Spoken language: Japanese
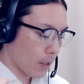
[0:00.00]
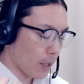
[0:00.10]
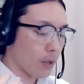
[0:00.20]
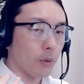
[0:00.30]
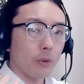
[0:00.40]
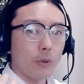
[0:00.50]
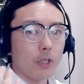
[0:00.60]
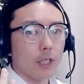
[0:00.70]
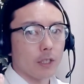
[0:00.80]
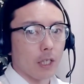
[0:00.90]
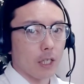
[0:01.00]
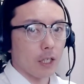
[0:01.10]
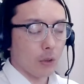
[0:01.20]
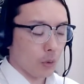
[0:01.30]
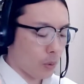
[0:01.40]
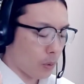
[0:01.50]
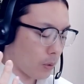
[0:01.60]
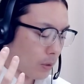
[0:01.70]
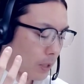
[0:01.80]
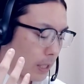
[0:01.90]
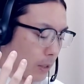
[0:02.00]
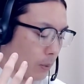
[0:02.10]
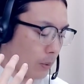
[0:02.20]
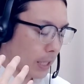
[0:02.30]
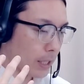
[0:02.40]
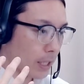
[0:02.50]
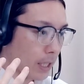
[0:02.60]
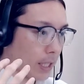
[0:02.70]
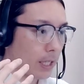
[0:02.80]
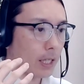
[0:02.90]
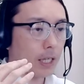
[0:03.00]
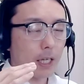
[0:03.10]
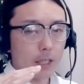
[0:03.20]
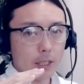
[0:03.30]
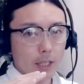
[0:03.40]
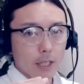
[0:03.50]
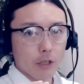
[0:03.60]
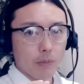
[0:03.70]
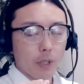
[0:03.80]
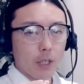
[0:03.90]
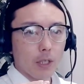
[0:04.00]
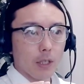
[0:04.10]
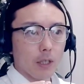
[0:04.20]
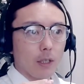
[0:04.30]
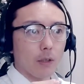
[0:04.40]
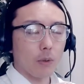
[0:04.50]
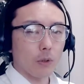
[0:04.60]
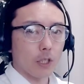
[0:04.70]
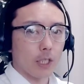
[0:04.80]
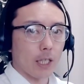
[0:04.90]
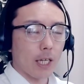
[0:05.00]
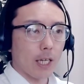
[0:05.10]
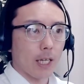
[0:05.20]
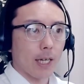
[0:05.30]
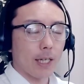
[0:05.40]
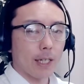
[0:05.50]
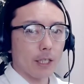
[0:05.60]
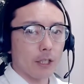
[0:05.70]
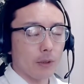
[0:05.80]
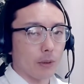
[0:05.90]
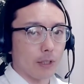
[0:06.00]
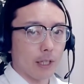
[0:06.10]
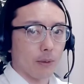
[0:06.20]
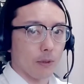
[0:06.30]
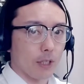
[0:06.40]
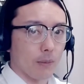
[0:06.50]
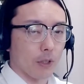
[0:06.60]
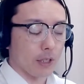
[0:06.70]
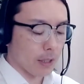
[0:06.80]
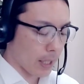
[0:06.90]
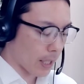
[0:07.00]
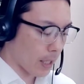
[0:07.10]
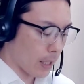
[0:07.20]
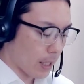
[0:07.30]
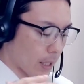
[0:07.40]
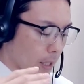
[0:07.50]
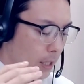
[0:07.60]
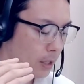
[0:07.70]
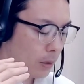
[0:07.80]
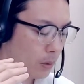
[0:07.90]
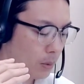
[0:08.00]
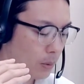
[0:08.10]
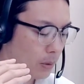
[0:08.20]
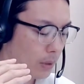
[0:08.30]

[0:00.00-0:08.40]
で、このようにですね、きっと、えー、同じ エイチエスピー 同士で話をしたとしてもですね、きっと